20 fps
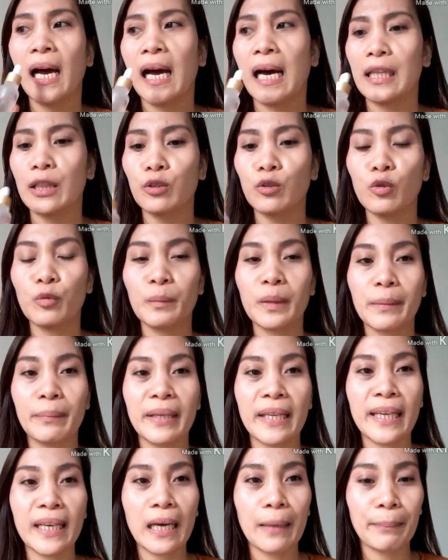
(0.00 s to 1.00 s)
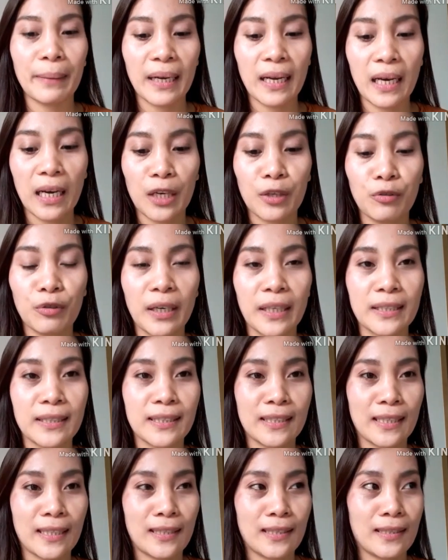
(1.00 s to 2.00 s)
At kung bibili nga pala kayo guys
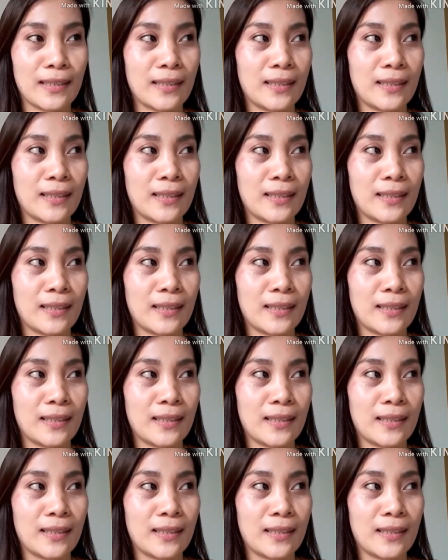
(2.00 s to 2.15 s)
sa